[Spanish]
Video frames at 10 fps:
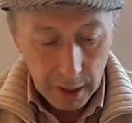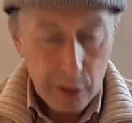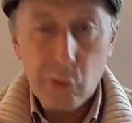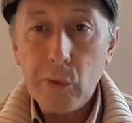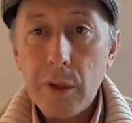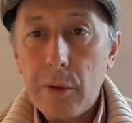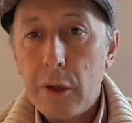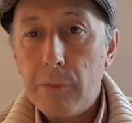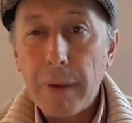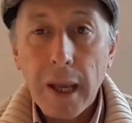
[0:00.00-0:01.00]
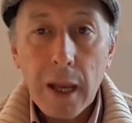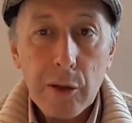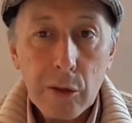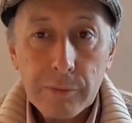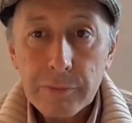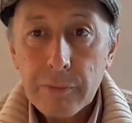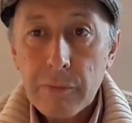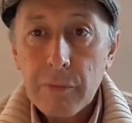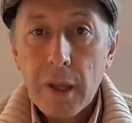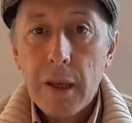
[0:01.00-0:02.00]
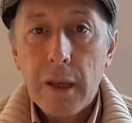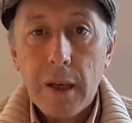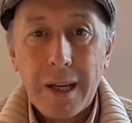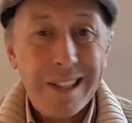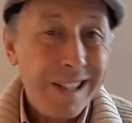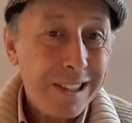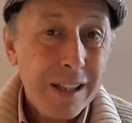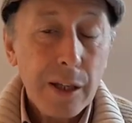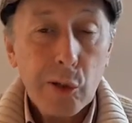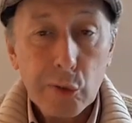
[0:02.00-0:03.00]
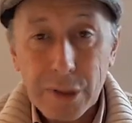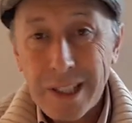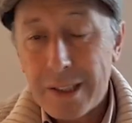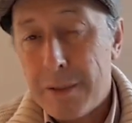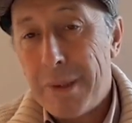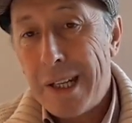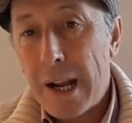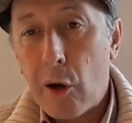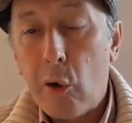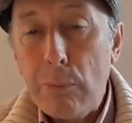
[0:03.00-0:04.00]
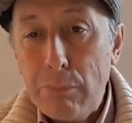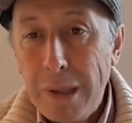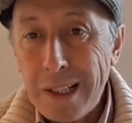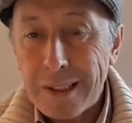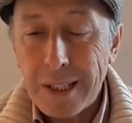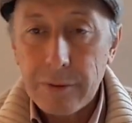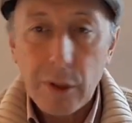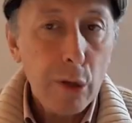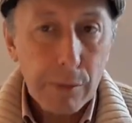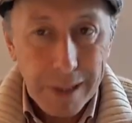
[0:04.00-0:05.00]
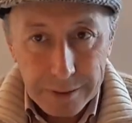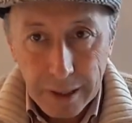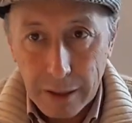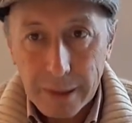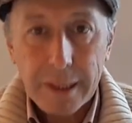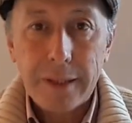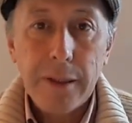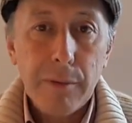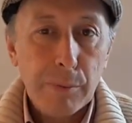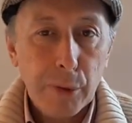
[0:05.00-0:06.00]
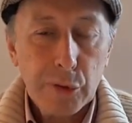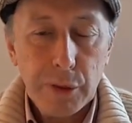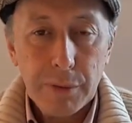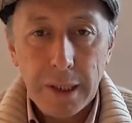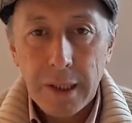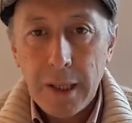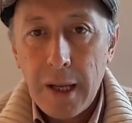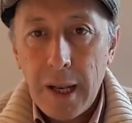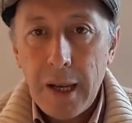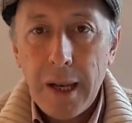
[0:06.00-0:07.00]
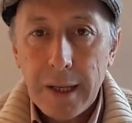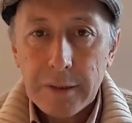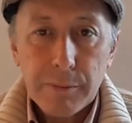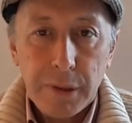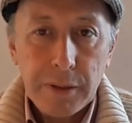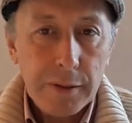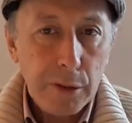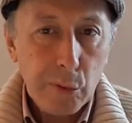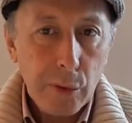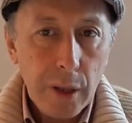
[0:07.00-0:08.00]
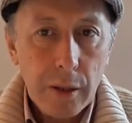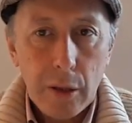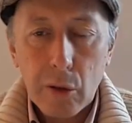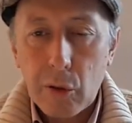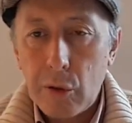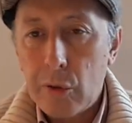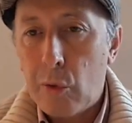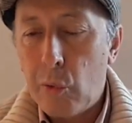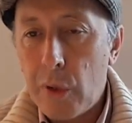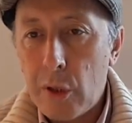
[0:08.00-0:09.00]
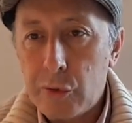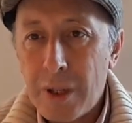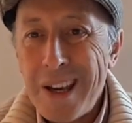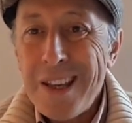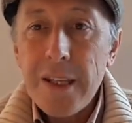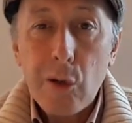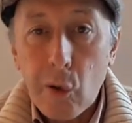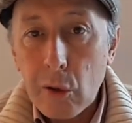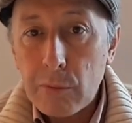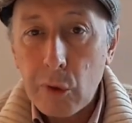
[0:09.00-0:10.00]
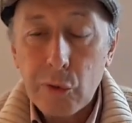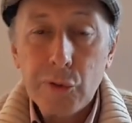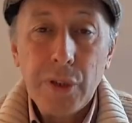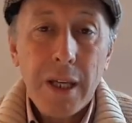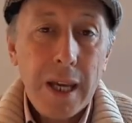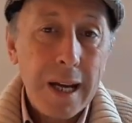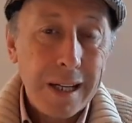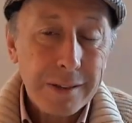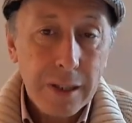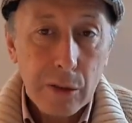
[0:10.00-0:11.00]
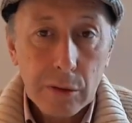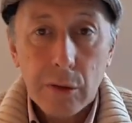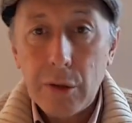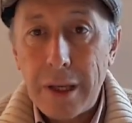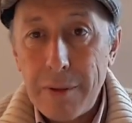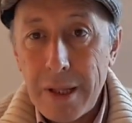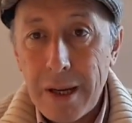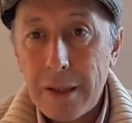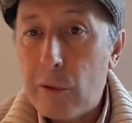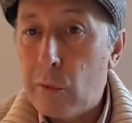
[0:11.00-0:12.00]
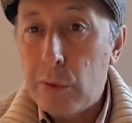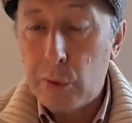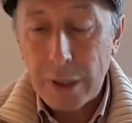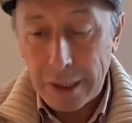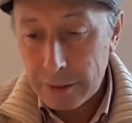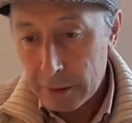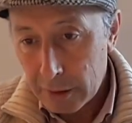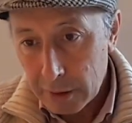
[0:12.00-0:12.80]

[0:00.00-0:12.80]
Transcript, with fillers: Es un libro pequeño eh, que trata de contar de manera completa y lo más abarcativa posible las vicisitudes de los colonos judíos y cómo se engarzaron con la vida y cultura